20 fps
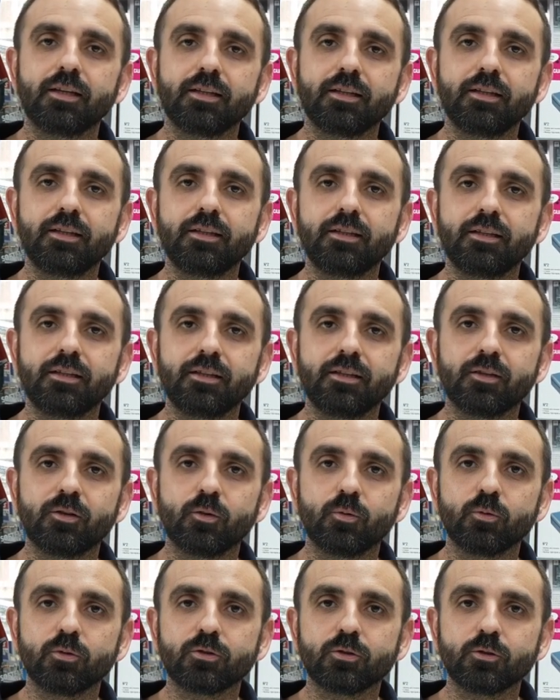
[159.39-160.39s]
y
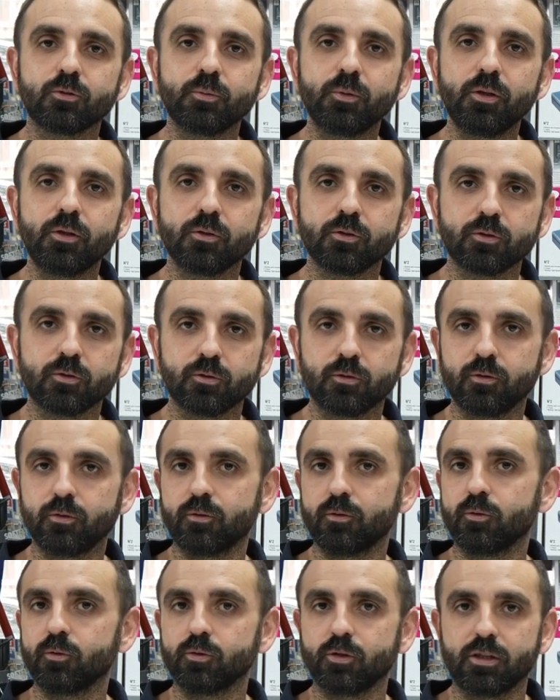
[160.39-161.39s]
con nuestros vídeos
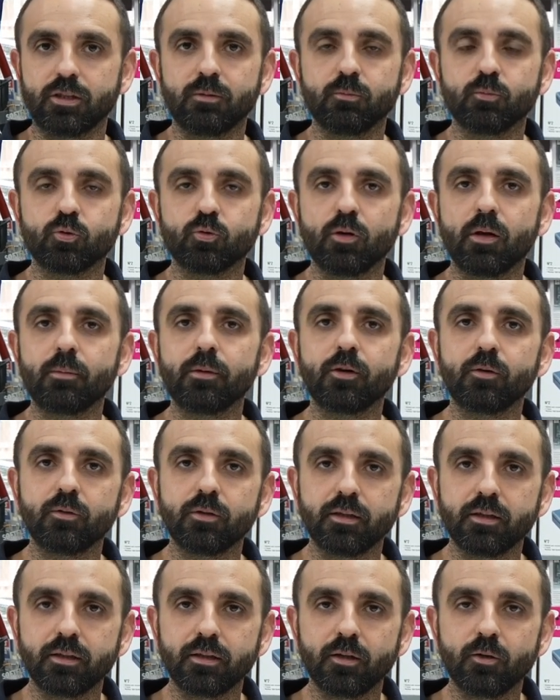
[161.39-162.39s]
os, echemos una
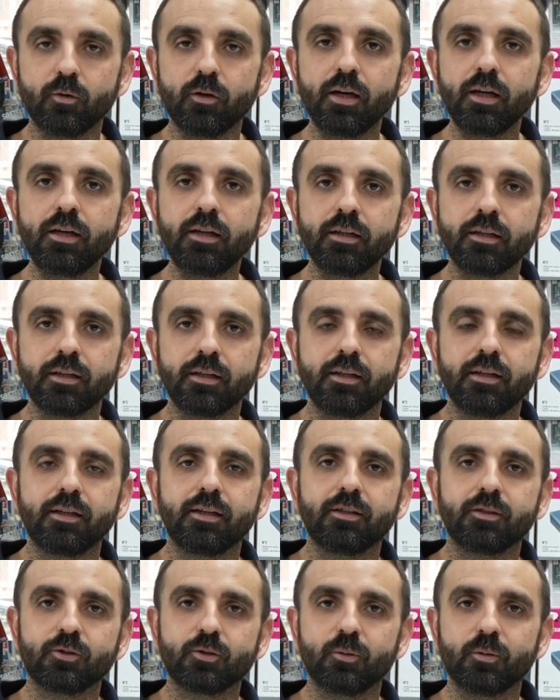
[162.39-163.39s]
mano en el hogar,
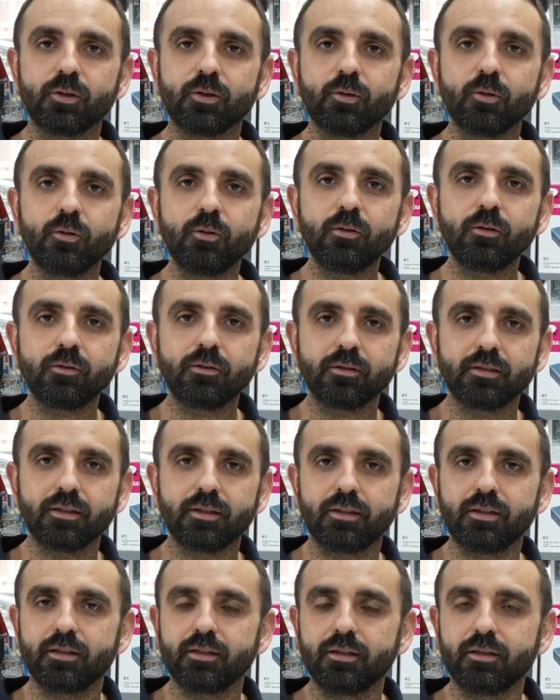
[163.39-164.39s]
sobre todo,
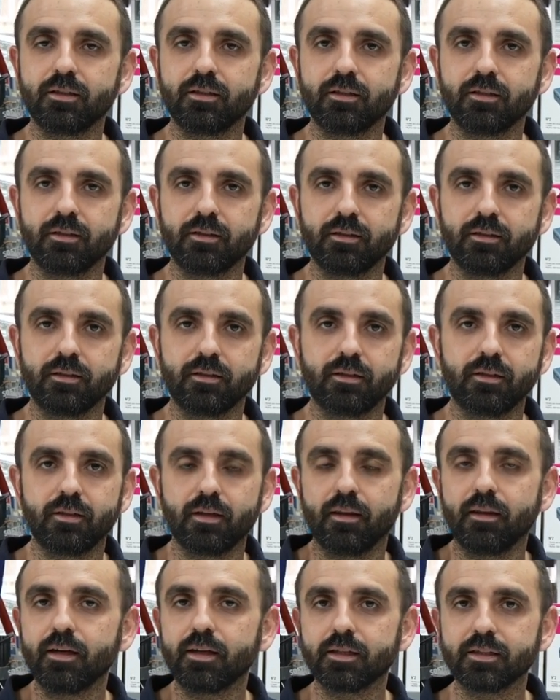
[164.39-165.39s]
y,
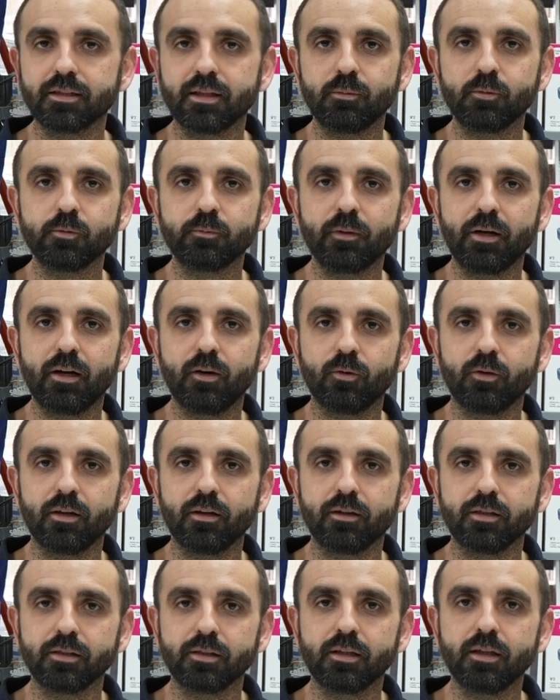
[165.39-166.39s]
nada, que estamos para lo que
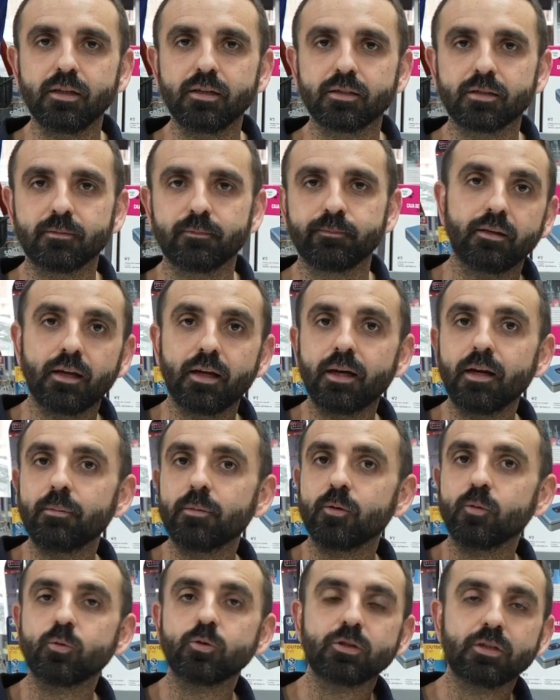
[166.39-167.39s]
necesitéis. Darle a
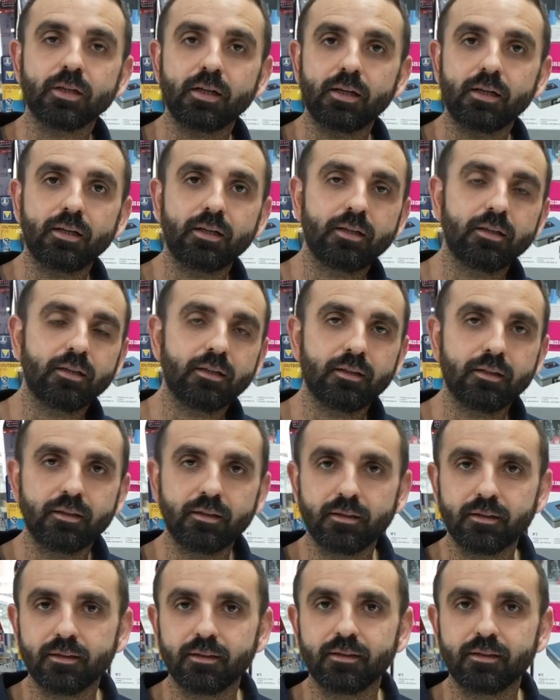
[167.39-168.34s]
me gusta al,